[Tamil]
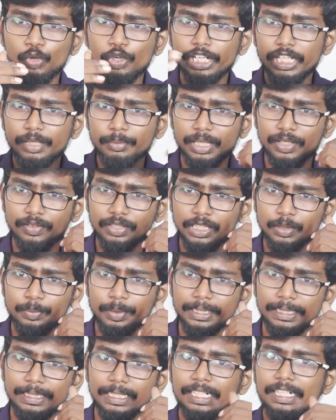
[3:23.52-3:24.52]
மோடியுமே வந்து
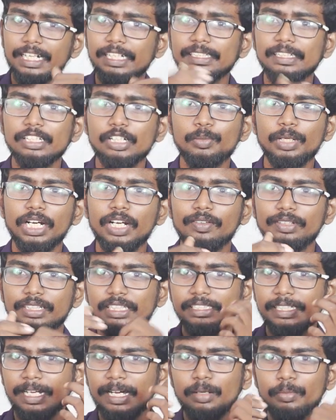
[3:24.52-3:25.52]
பார்த்தீங்கன்னா கன்னியாகுமரியில்
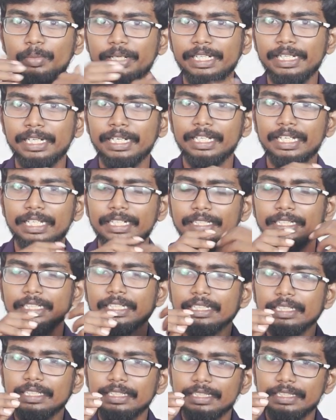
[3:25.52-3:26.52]
வந்து தியானம் பண்ணிட்டு இருக்காரு
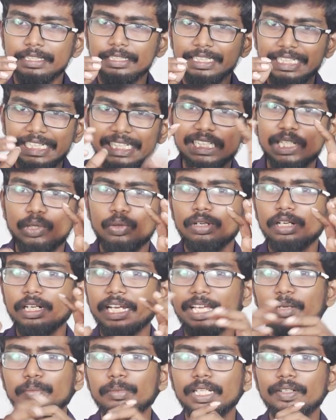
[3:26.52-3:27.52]
இந்த ஒரு
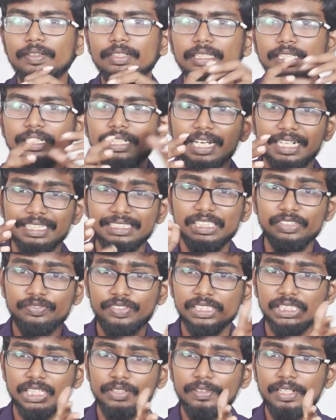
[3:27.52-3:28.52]
டைமில் வந்து கடைசி
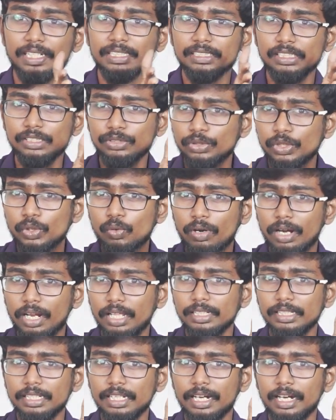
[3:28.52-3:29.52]
ஃபேஸ் ஆஃப் எலெக்ஷன் ஜூன்
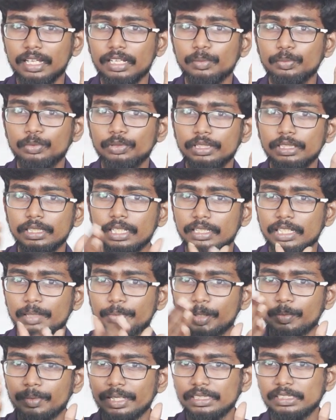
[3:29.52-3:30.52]
ஒன்றாம் தேதி நடக்க போகுது
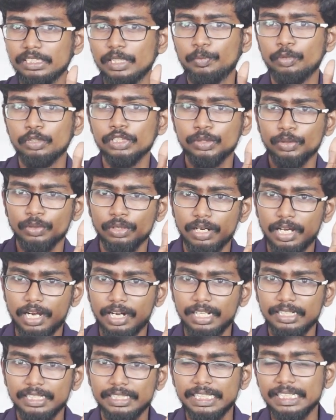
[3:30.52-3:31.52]
அதுக்கப்புறமா எக்ஸிட் போல்ஸ் வரும்
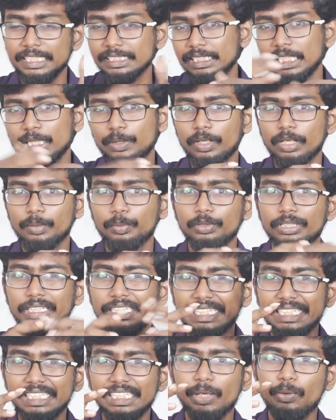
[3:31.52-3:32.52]
நாலாம் தேதி ரிசல்ட் வரப்போகுது
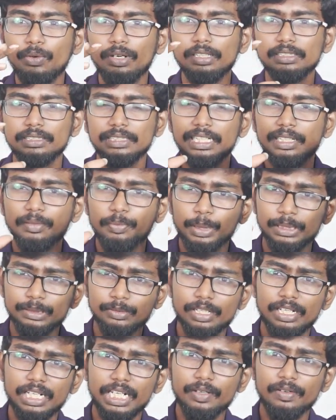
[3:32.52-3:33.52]
இந்த ஒரு ரிசல்ட்
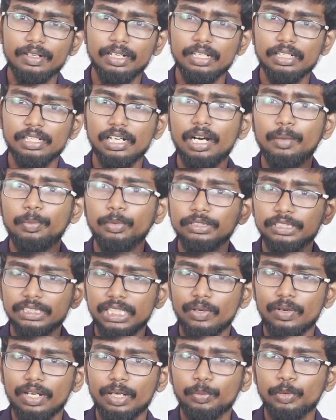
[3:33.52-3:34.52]
பிரஜ்வல் ரேவனாக்கு
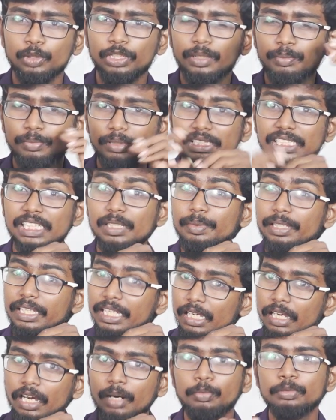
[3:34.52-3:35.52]
ஆப்போசிட்டாக வரப்போதா
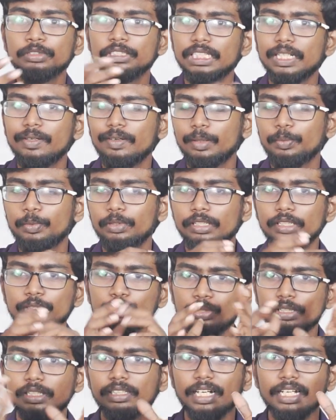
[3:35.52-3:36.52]
பிஜேபிக்கே ஆப்போசிட்டாக
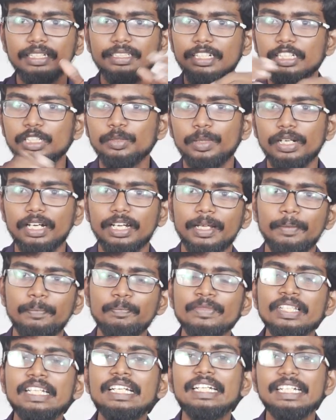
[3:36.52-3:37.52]
வரப்போதான்னு சொல்லிட்டு காத்திருந்து பார்க்கலாம்
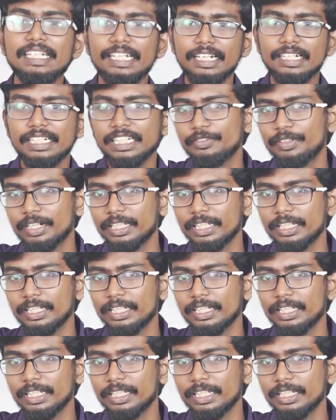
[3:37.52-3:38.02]
நன்றி